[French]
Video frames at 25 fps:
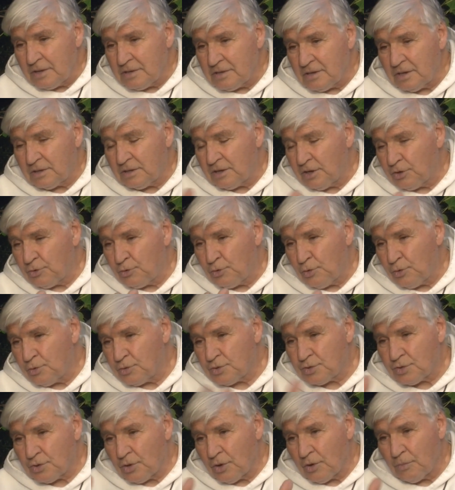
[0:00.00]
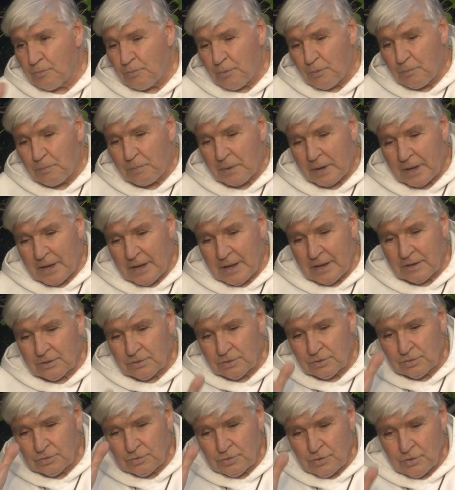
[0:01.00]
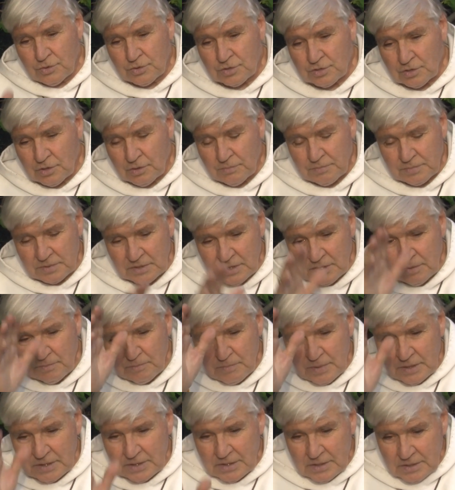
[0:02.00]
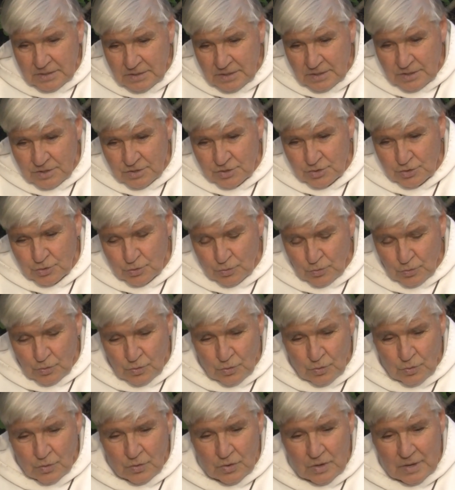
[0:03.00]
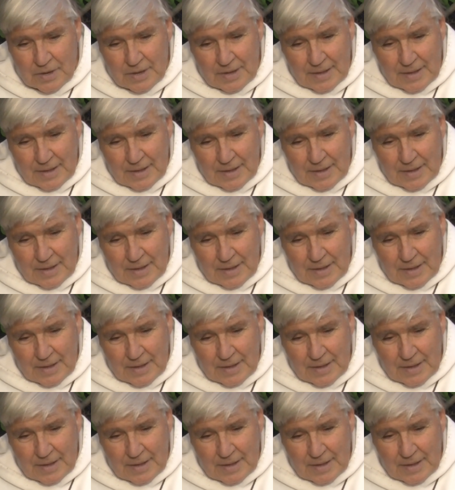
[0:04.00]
Ils étaient 200 à peu près, donc 200 petites bénédictions.